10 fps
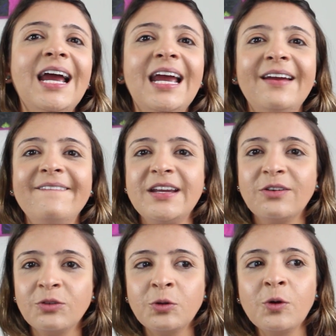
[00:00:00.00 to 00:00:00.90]
é,
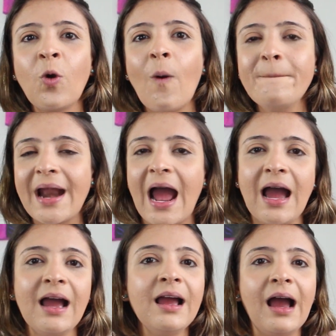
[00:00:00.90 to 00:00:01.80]
vindo
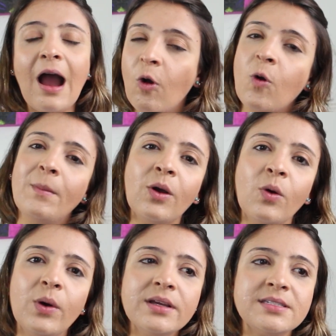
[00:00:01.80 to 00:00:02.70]
cobrar alguma
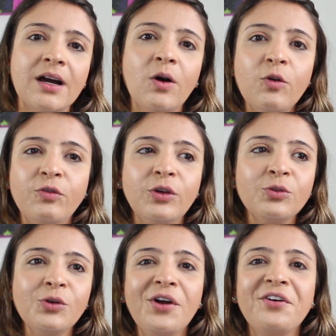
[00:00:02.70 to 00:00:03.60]
coisa, ou
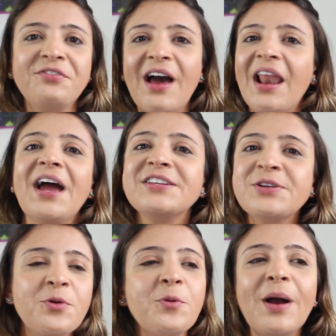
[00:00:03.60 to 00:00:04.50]
vindo falar
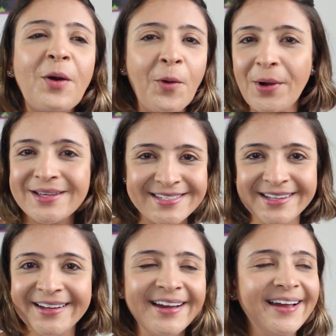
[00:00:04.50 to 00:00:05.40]
de alguma
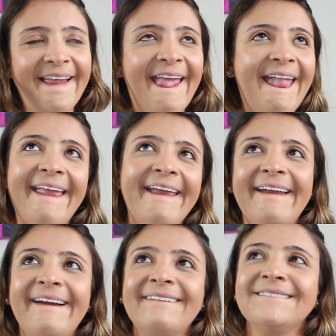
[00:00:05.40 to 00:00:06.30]
coisa.
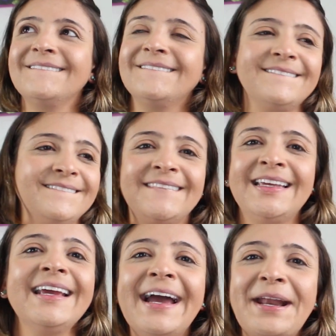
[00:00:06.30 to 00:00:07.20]
É,
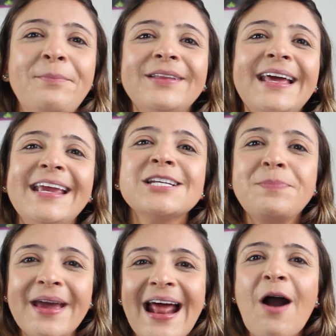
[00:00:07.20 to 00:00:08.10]
que, cara, poderia
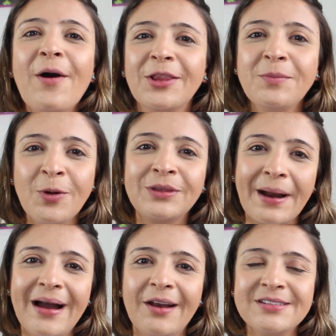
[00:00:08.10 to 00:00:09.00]
esperar a hora do meu
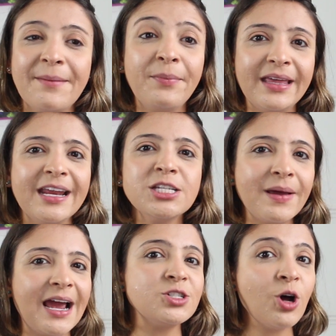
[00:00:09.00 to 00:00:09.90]
trabalho, sabe? Poderia
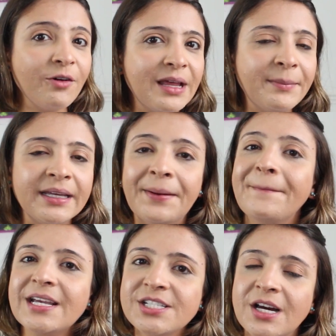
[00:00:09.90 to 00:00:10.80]
esperar às nove da manhã,
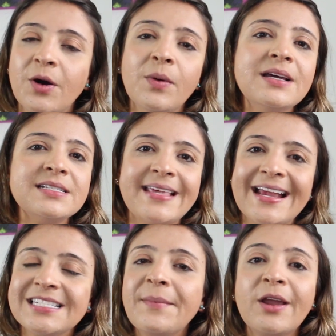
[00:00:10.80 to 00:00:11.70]
mas não.
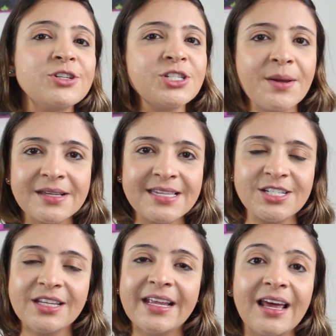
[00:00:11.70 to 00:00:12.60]
Sete da manhã eu já tinha
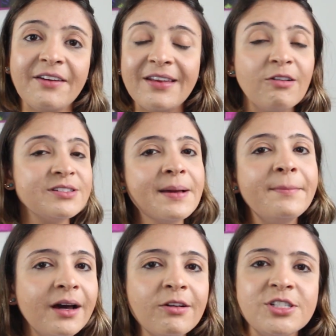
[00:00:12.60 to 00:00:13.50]
mensagem dela, final de
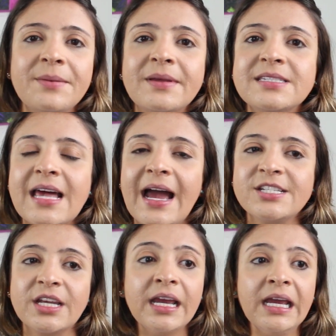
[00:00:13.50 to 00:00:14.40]
semana eu tinha
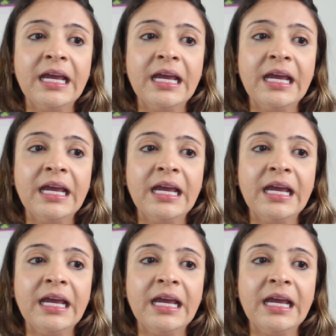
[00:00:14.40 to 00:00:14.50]
mensagem.